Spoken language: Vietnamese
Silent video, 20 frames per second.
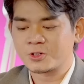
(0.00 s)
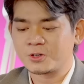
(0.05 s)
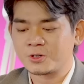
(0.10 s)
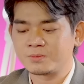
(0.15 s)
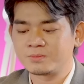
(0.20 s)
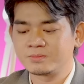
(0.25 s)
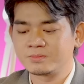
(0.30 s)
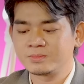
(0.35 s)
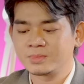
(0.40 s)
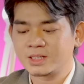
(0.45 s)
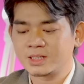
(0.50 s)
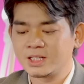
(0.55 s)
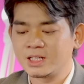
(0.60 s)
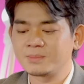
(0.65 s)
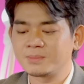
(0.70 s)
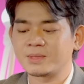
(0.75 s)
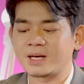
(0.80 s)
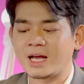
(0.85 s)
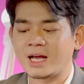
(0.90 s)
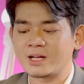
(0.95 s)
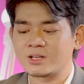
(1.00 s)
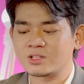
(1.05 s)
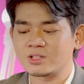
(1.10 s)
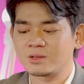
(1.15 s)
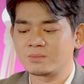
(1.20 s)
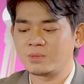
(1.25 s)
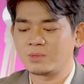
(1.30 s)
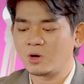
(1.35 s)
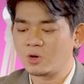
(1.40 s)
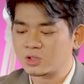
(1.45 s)
sớm khơi mà đại
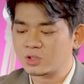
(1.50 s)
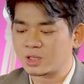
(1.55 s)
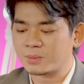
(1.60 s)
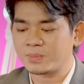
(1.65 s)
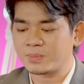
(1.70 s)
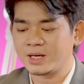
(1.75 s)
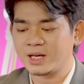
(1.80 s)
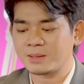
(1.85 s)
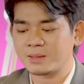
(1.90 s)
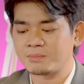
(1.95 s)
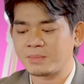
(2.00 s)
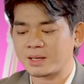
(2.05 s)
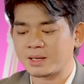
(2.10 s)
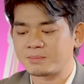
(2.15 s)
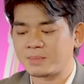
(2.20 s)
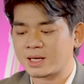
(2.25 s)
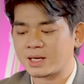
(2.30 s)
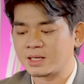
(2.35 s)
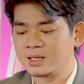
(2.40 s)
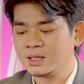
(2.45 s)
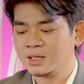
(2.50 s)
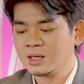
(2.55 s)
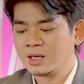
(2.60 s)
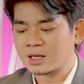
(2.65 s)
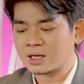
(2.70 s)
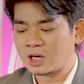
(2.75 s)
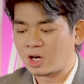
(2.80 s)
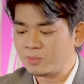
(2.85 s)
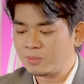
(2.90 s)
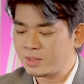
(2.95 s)
sớm hô tập này mặt mặt
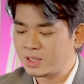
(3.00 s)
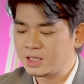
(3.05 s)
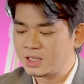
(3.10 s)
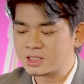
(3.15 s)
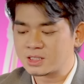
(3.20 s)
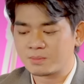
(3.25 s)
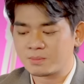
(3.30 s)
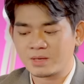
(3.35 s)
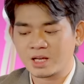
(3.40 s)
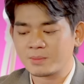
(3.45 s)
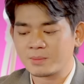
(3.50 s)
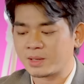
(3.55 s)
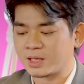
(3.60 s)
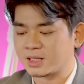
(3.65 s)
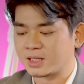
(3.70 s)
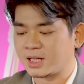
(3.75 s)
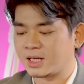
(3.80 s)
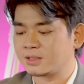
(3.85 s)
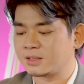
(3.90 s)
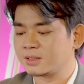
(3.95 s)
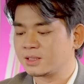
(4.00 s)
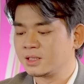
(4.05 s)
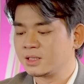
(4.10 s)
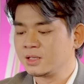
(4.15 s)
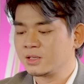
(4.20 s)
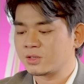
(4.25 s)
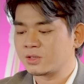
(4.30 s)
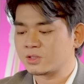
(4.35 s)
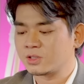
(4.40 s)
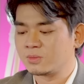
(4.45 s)
đôi mình lư sầm lây bẩn tệ
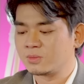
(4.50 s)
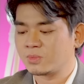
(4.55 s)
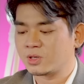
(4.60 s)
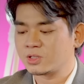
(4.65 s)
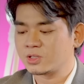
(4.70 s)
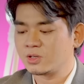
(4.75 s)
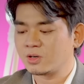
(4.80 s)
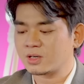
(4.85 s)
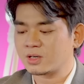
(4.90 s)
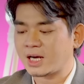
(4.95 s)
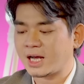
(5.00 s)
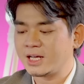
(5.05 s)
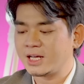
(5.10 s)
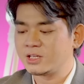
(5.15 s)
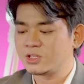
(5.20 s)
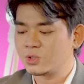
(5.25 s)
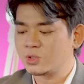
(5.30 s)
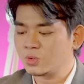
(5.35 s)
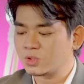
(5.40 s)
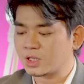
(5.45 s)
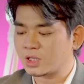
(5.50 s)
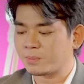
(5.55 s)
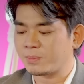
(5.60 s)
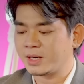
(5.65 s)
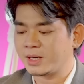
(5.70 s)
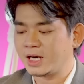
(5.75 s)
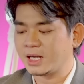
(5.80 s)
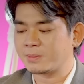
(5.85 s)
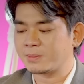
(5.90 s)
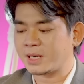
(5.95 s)
sớm cả dọc đại chú tập
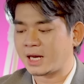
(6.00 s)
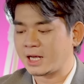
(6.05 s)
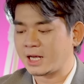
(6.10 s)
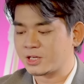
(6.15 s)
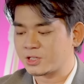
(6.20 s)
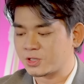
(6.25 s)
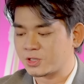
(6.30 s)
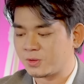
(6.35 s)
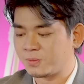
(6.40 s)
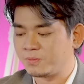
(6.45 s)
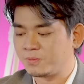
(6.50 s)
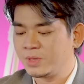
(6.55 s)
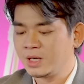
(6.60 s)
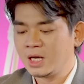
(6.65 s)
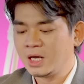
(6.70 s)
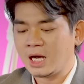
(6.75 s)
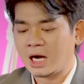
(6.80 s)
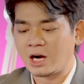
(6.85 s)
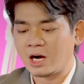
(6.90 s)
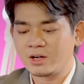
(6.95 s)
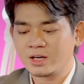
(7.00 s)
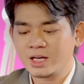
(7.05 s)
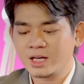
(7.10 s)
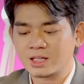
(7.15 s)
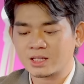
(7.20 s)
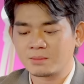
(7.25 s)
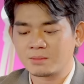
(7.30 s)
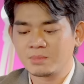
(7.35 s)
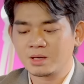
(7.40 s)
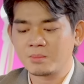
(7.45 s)
này mà đại sớm hỏi nghĩa
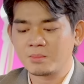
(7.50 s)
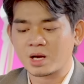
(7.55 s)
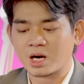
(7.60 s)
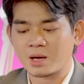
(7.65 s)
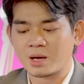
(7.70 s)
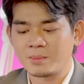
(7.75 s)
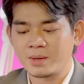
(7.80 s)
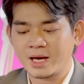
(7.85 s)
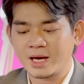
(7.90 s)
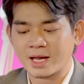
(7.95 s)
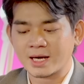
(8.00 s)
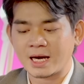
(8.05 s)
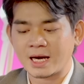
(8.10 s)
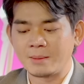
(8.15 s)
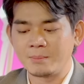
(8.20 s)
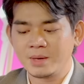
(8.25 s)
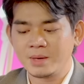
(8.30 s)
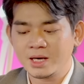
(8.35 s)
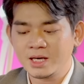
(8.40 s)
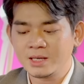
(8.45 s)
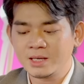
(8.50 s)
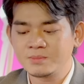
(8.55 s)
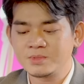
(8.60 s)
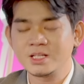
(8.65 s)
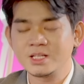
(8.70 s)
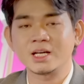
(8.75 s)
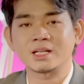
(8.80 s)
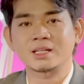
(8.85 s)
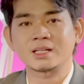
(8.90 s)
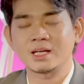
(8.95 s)
từ mưa bà ra mình nhẹ đại miền niêm
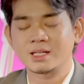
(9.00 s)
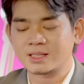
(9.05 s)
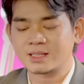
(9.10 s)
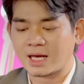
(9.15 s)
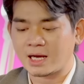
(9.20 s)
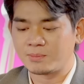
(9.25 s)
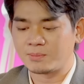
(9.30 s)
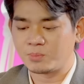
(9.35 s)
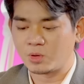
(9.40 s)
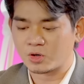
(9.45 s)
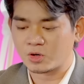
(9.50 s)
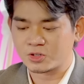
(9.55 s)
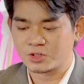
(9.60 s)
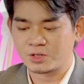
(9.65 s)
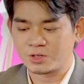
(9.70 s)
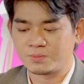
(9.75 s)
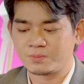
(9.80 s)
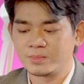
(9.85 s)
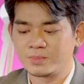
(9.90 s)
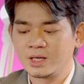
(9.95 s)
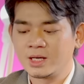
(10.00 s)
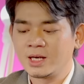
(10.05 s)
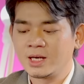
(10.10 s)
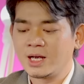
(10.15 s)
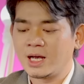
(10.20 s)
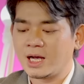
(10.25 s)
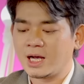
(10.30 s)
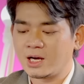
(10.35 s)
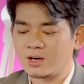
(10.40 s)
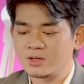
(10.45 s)
chia tay tạo phục sớm
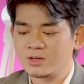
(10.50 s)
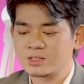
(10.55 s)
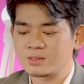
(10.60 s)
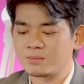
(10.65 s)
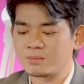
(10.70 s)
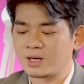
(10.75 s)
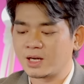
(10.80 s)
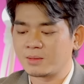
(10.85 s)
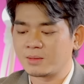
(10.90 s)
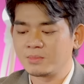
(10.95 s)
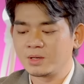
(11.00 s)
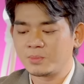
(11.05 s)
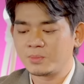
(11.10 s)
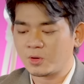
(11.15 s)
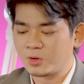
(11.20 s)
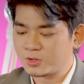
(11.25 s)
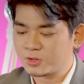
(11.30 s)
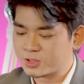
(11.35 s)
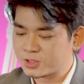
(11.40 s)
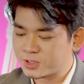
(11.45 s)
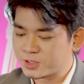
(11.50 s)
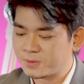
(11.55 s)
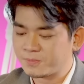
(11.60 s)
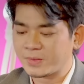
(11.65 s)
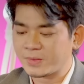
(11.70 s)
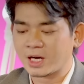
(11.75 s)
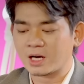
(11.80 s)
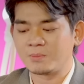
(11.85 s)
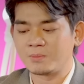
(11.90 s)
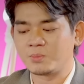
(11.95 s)
hãy sầm lăng mưa bốn sớm
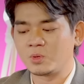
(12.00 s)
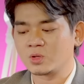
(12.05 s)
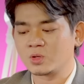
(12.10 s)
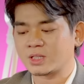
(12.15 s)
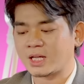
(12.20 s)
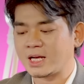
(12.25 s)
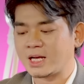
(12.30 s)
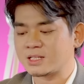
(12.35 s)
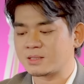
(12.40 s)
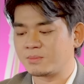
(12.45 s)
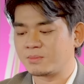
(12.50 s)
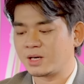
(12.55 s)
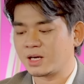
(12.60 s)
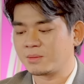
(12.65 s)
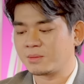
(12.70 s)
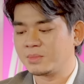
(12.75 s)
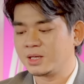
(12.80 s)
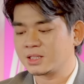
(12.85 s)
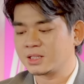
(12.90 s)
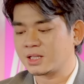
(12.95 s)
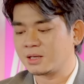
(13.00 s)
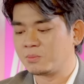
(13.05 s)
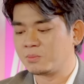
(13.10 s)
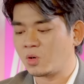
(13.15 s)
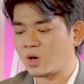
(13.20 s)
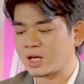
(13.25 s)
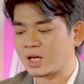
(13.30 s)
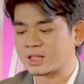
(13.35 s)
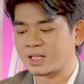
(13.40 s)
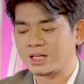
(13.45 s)
đây còn phong tai sầm lăng mưa từ
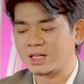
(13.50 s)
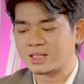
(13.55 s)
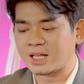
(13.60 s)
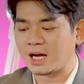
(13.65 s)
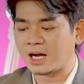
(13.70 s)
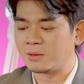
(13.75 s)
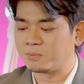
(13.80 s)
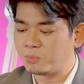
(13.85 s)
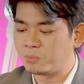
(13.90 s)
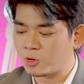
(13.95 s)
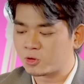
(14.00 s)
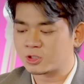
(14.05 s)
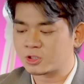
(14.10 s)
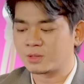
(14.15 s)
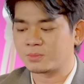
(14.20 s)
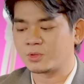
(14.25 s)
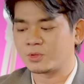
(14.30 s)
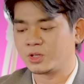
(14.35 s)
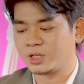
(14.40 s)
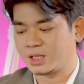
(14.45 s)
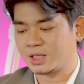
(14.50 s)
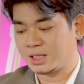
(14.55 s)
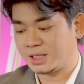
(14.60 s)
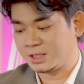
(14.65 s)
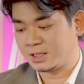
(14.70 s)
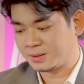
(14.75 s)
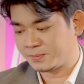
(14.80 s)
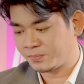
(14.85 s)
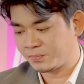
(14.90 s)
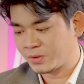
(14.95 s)
một ở tây tạ ở phúc trong đôi kia